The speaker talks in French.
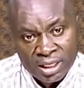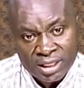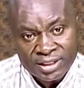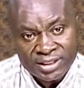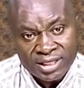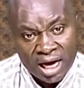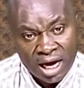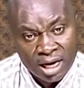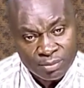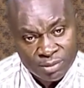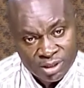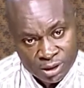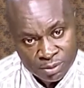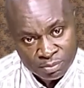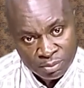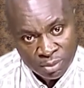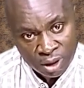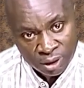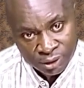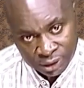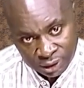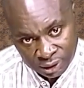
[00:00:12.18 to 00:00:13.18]
Time is
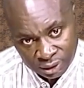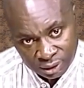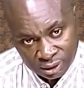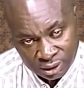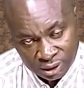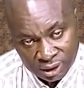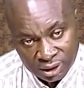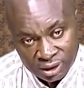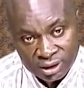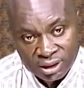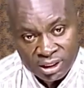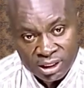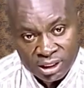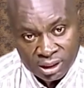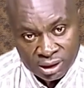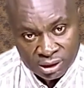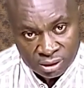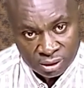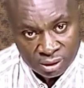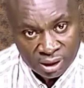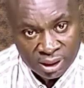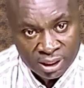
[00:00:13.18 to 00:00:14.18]
money,
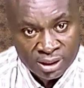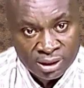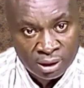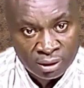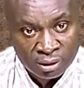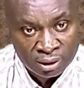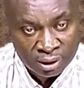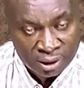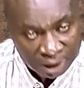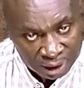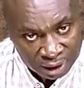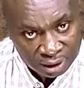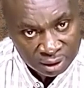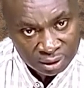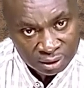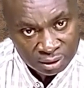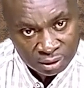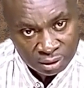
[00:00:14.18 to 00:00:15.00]
disent les Anglais.